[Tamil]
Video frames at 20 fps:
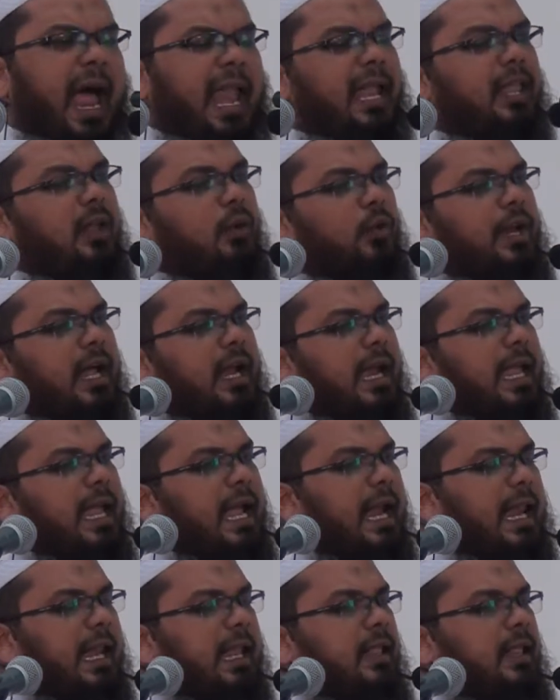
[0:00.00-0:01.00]
அல்லது
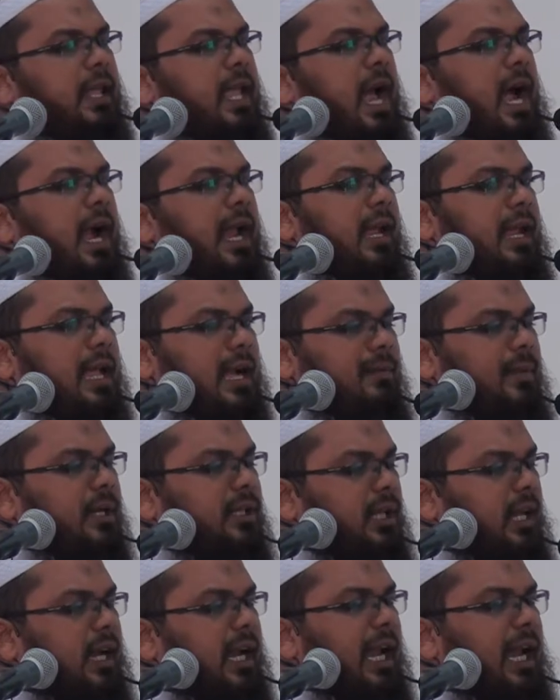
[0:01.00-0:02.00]
உடலியல் ரீதியான மீதான
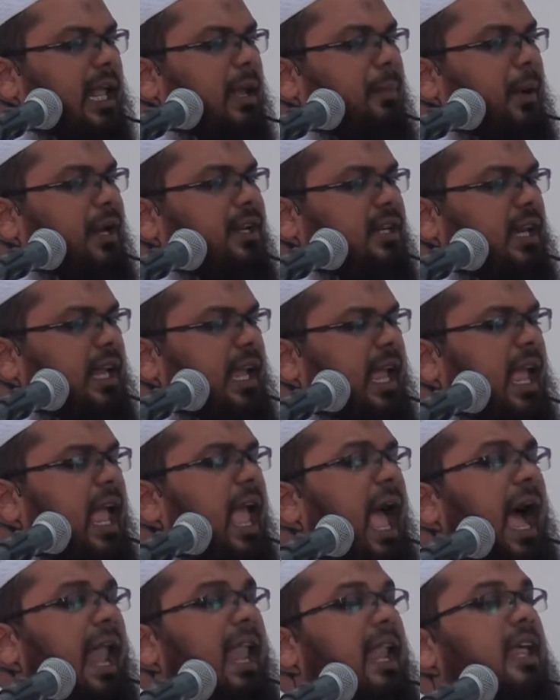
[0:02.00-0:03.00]
ஞாபத்துக்களை பற்றி
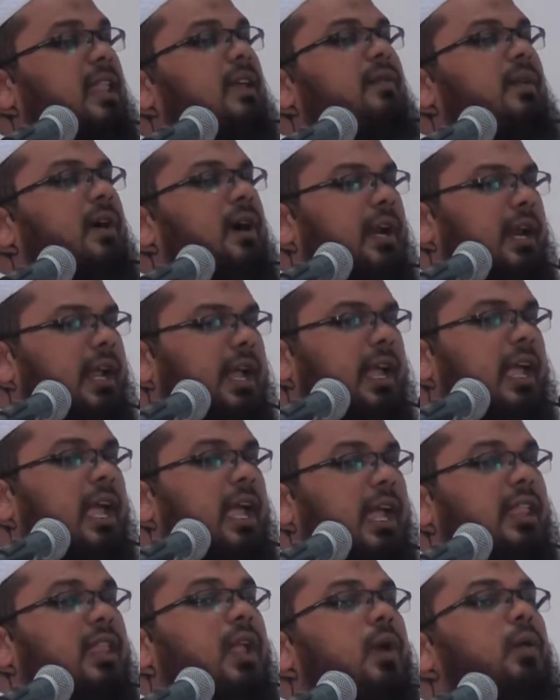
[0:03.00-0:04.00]
அல்லது வேறு
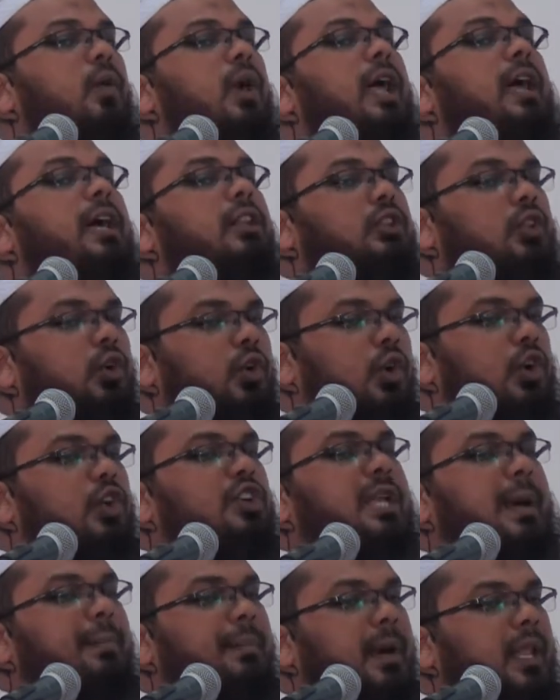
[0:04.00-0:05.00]
இந்த உலகத்தோடு
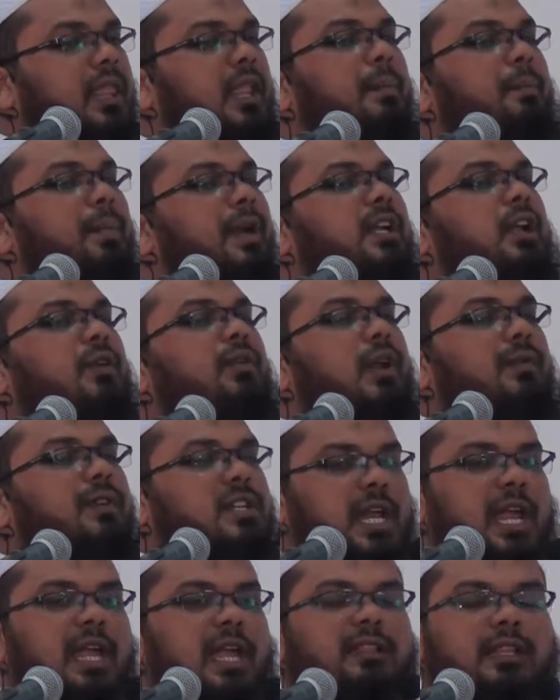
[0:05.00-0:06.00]
சம்பந்தப்பட்ட ஒரு
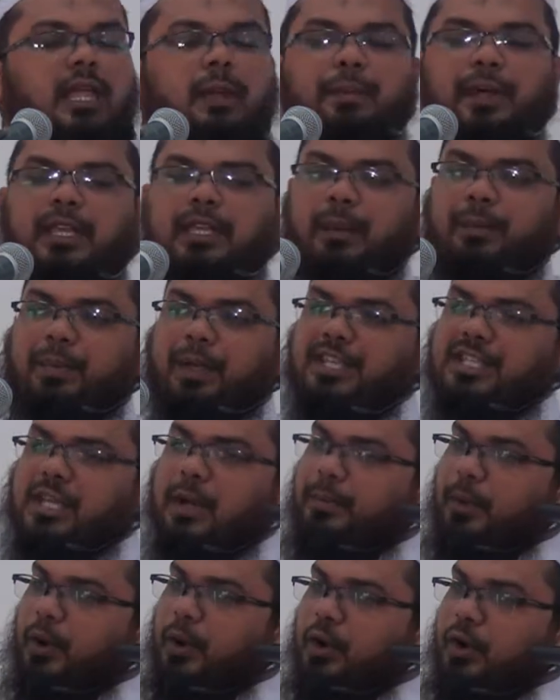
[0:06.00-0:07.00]
விஷயத்தை பற்றி பேச
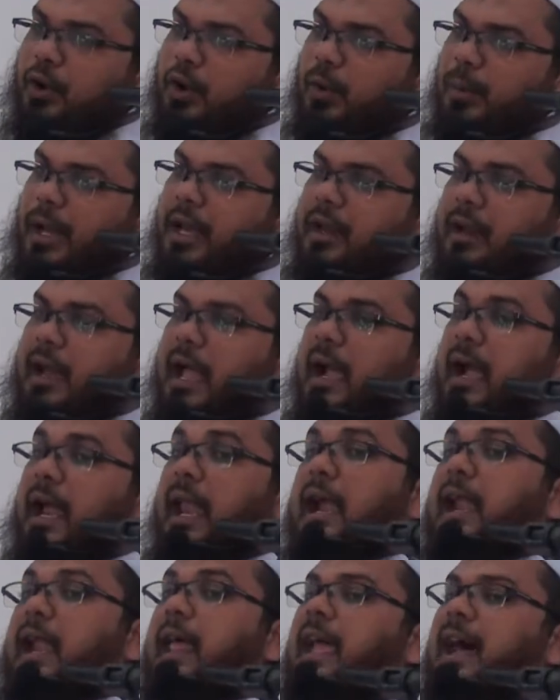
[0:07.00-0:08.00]
போகிறோம் என்று
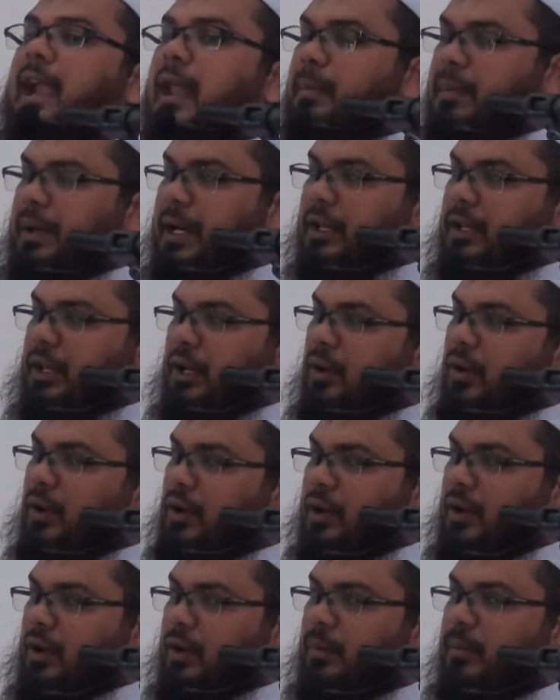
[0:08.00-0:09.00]
நாங்கள் அடையாளப்படுத்திக்
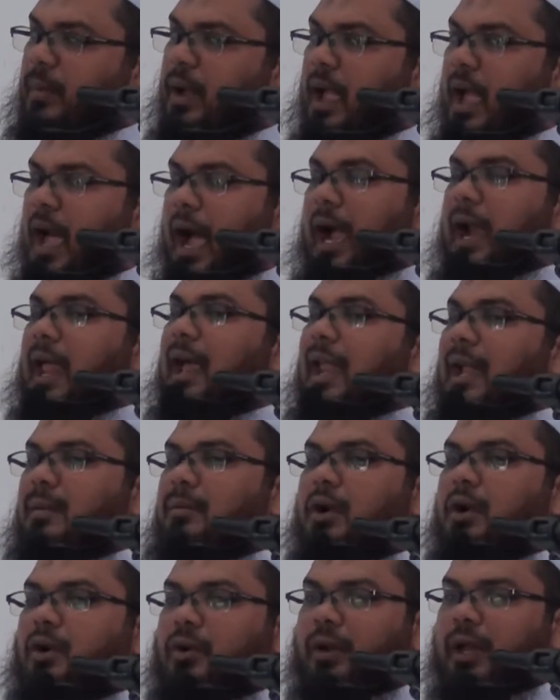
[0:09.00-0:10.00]
கொள்கிறோம் ஆனால்
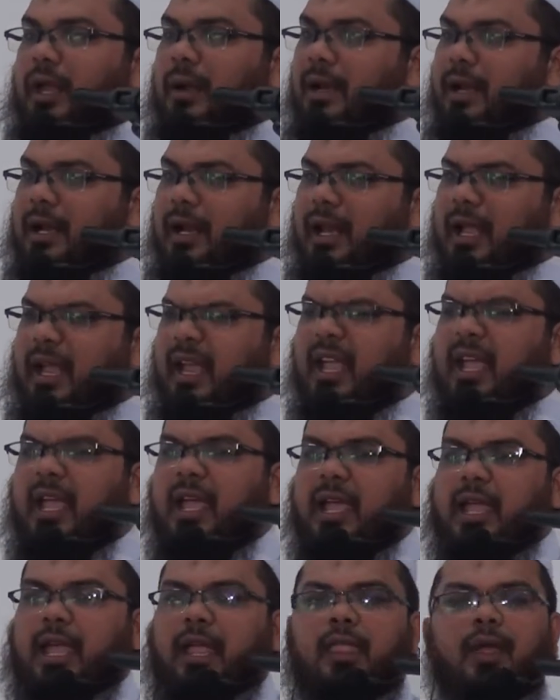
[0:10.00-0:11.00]
அன்புக்குரியவர்களே
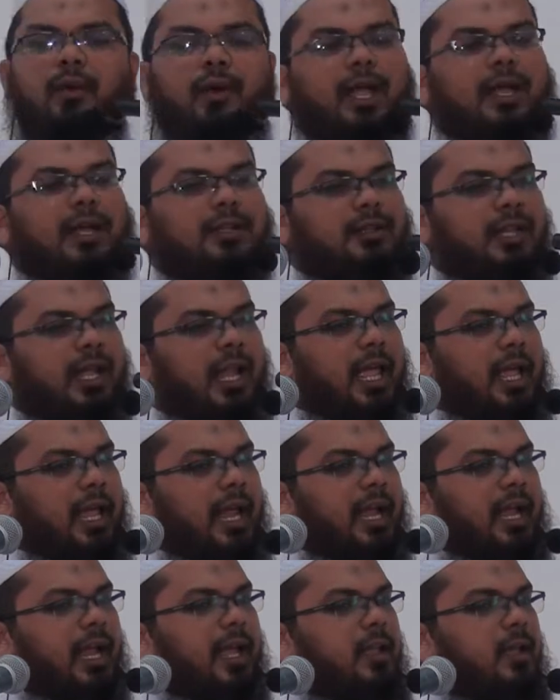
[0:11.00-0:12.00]
இந்த உலகத்திலே
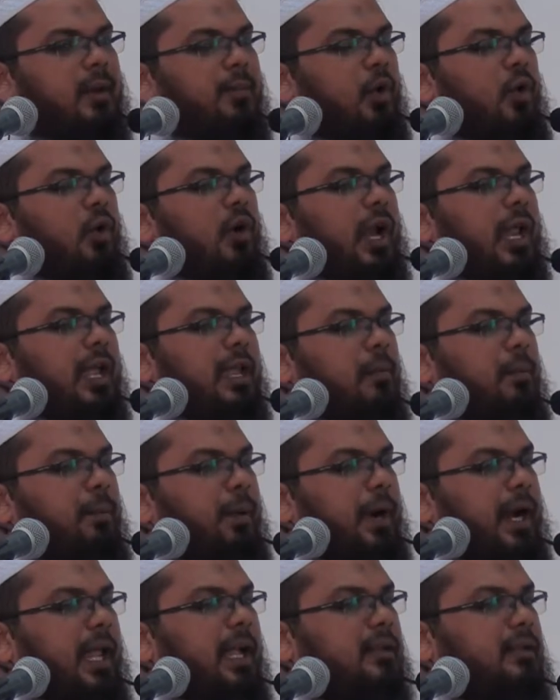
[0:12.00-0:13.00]
என்னையும் உங்களையும்
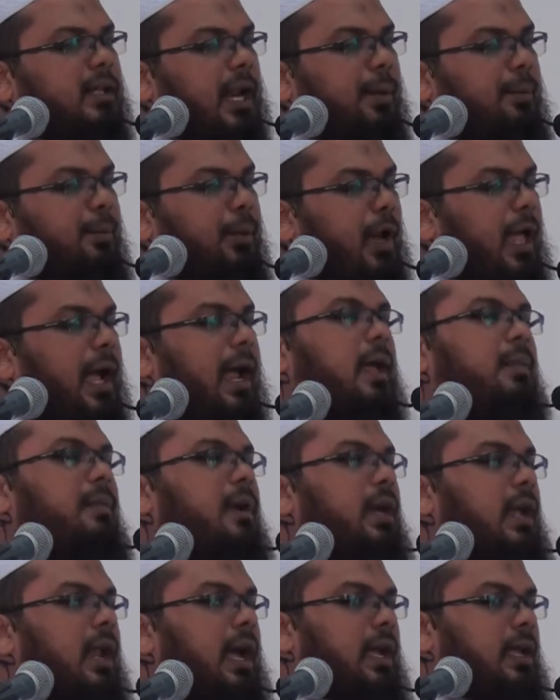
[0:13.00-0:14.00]
படைத்த
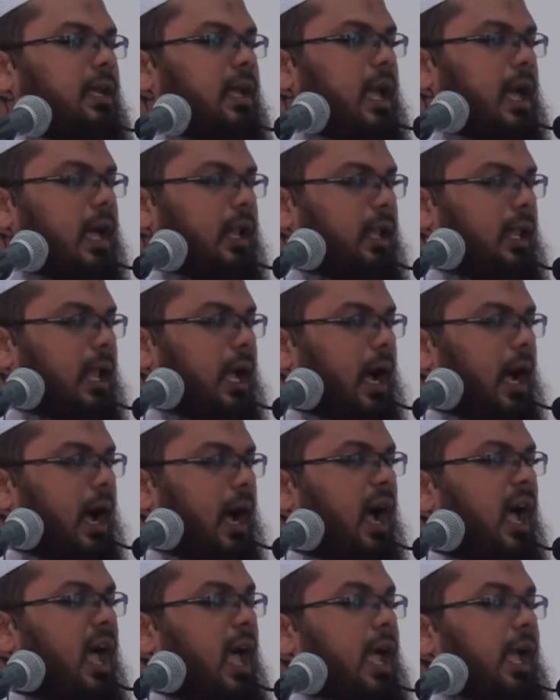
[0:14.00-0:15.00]
ரப்புலாலமீன் அல்லாஹ்
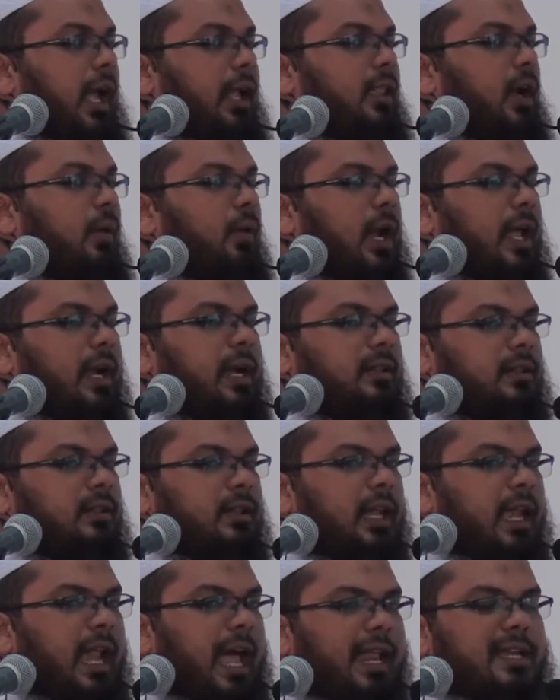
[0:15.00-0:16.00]
இந்த
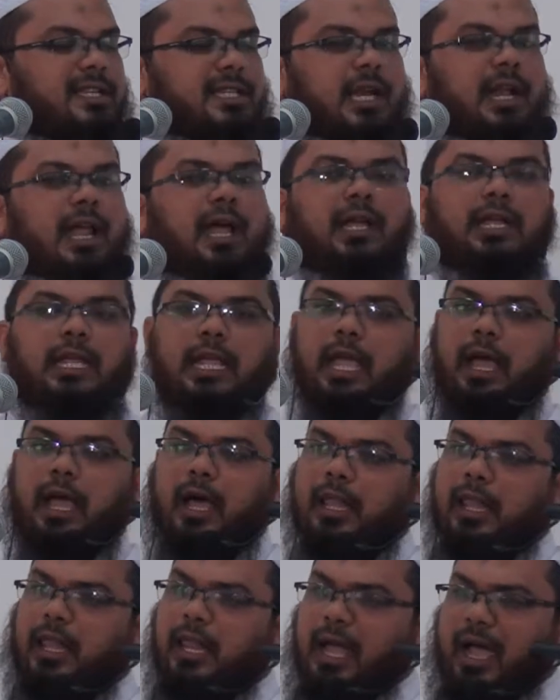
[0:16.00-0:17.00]
உலகத்தின் அரசனாகிய
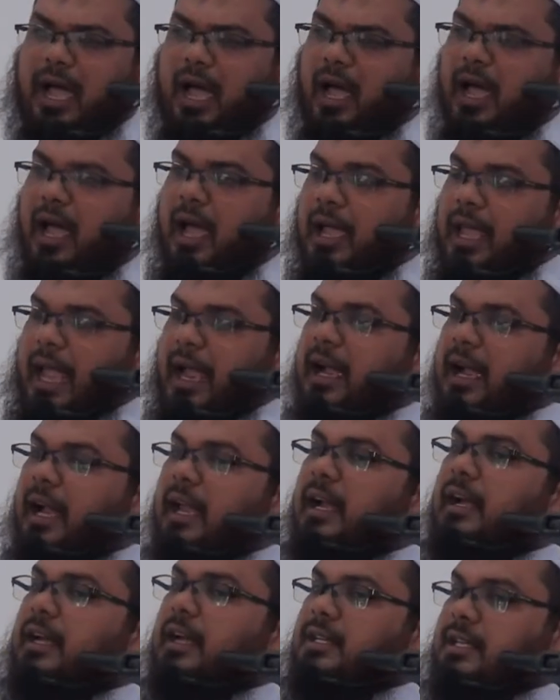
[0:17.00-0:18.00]
அல்லாஹ்
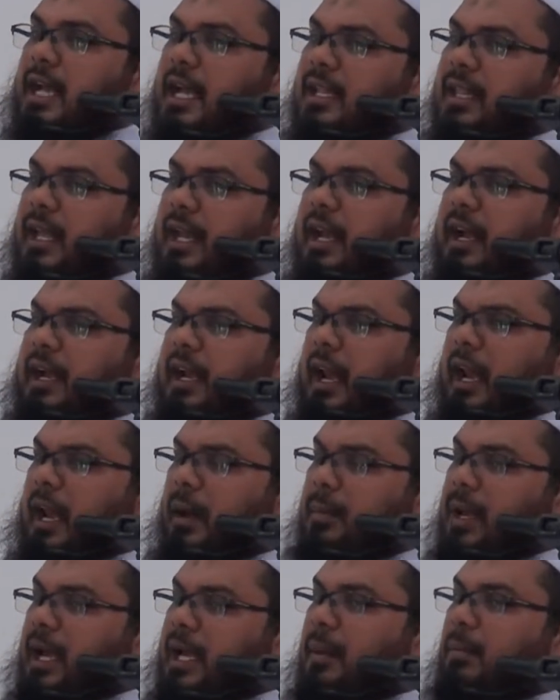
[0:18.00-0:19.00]
எங்களுக்கு செய்திருக்கிற
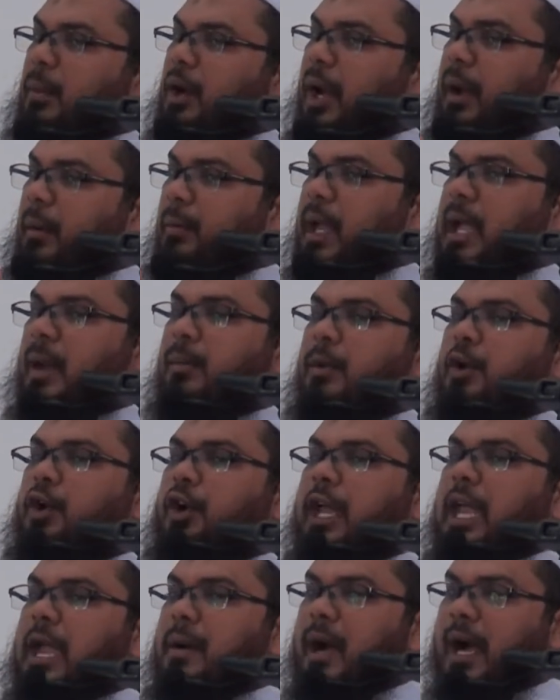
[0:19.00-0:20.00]
மிக மிக மிக
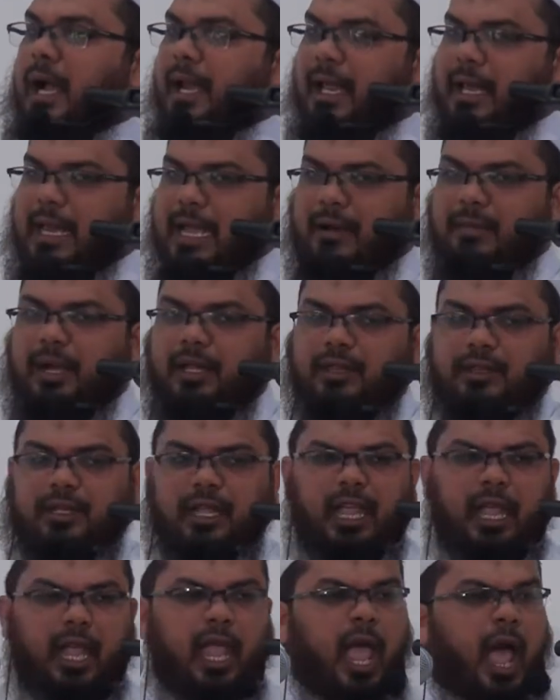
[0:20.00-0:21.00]
முக்கியமான
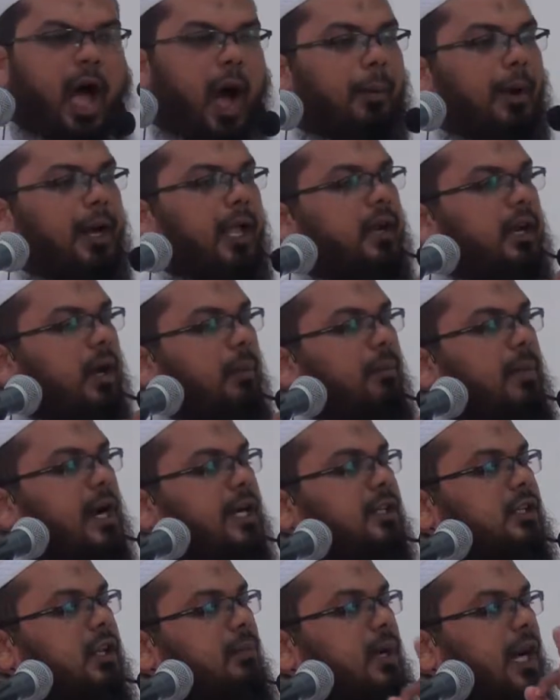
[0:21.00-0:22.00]
ஞாபத்து அவனுக்கு
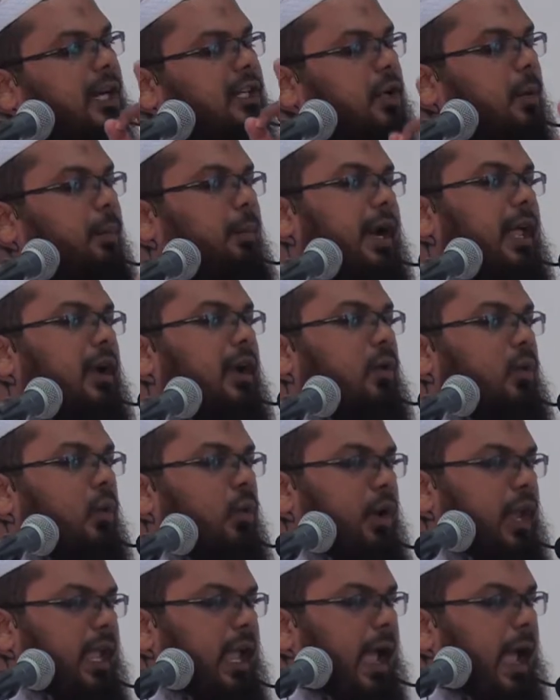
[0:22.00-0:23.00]
மட்டும்
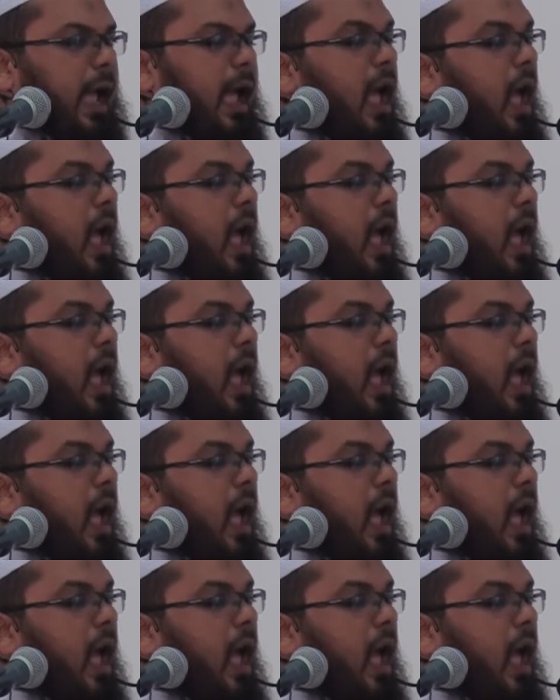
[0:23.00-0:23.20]
கட்டுப்படக்கூடிய